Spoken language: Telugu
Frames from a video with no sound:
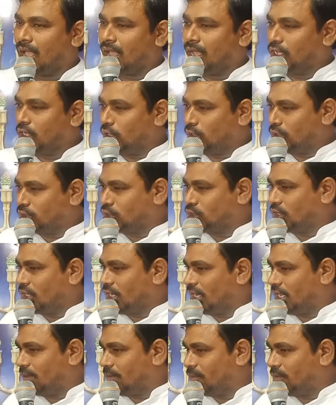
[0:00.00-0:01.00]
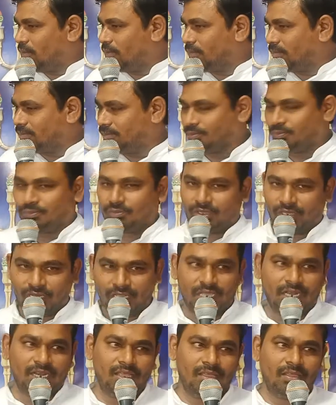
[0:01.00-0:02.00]
ఆ ఎరుషలేము
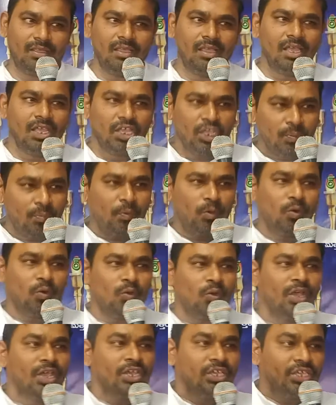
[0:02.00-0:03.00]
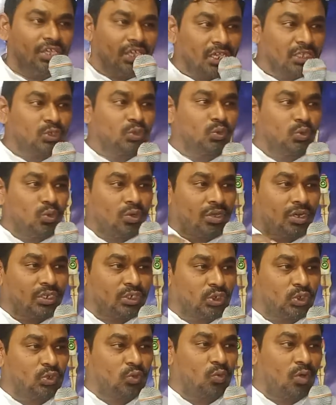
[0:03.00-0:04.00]
నేనే ఇప్పుడు
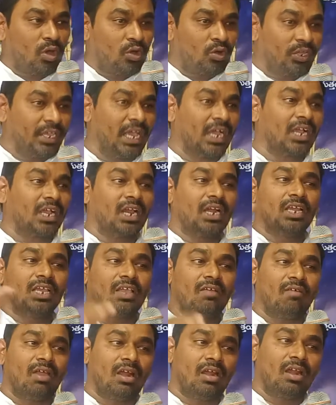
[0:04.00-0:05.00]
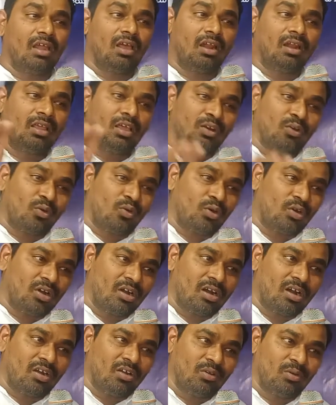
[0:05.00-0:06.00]
యేసుక్రీస్తు వారు ఎక్కడికి వెళ్ళాలి
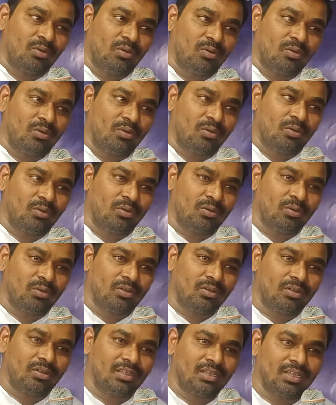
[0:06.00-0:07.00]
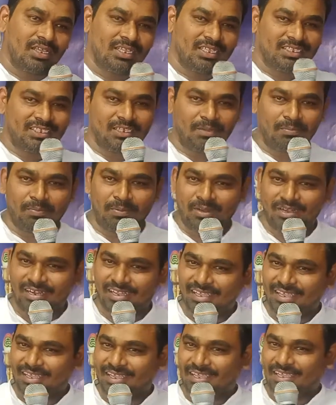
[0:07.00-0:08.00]
అనుకుంటున్నాడు
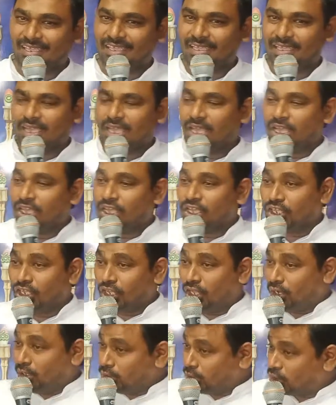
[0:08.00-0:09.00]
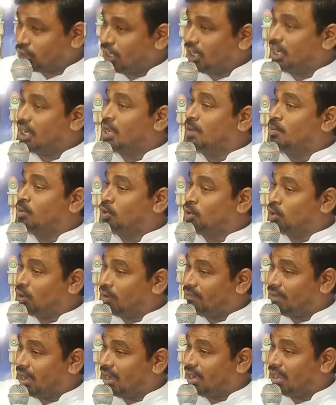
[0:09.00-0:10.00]
చెప్పండి ఎరుషలేమునుకు
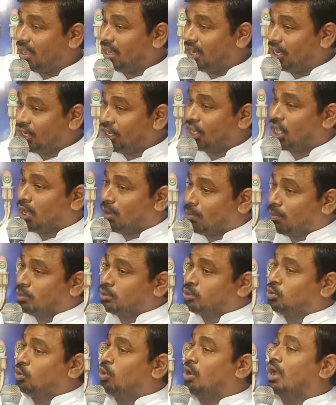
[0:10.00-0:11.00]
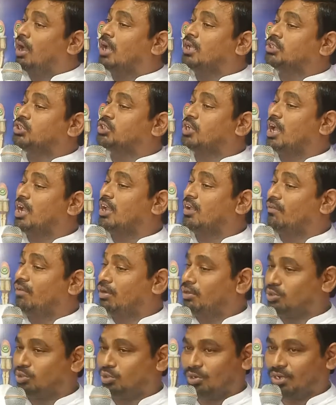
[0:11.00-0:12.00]
వెళ్ళాలని ముందుగా సాగి
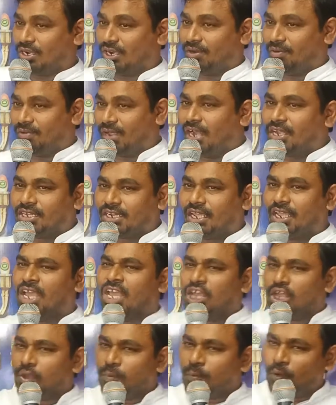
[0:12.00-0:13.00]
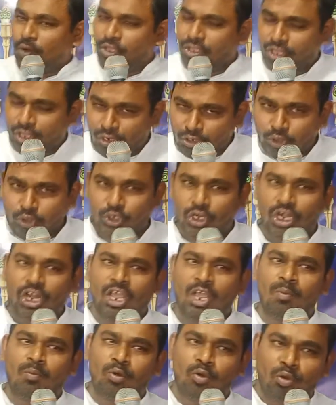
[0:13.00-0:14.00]
వెళుతున్నాడు అంటే ఇప్పుడు
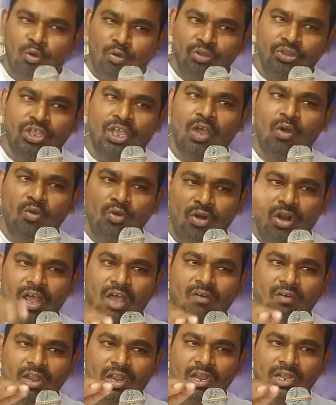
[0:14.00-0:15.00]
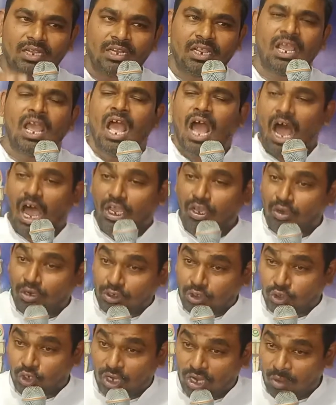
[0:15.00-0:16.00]
ఎరుషలేమునుకు దేవుడు రావాలంటే ఆ
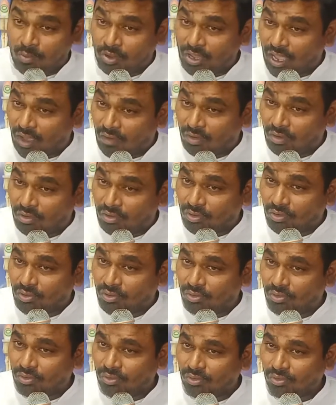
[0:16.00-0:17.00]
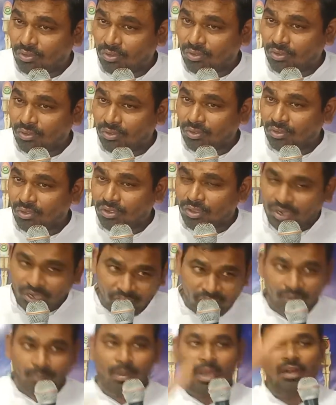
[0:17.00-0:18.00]
ఎరుషలేము ఎవరు
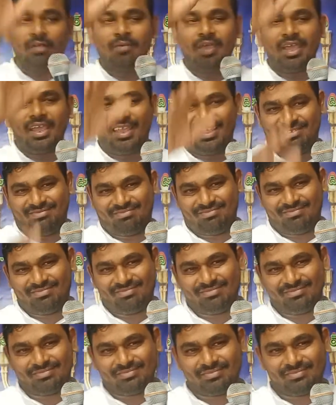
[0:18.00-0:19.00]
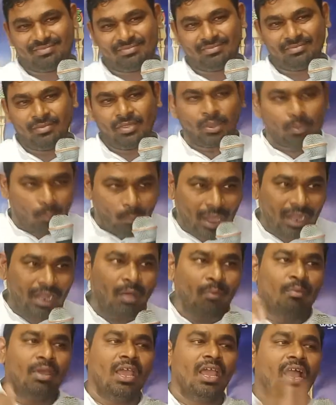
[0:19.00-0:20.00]
మనమే
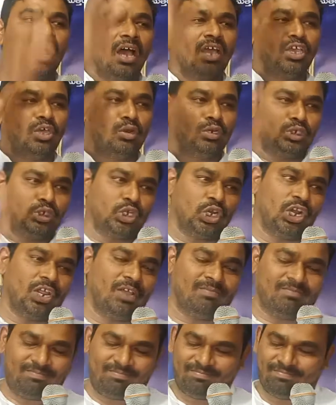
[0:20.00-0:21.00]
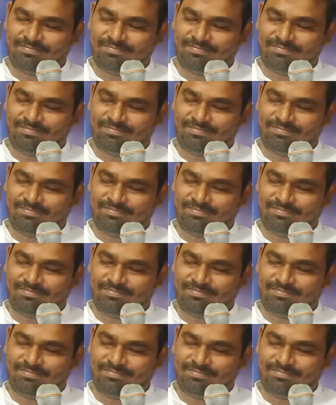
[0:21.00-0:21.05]
మనమే ఆ ఎరుషలేం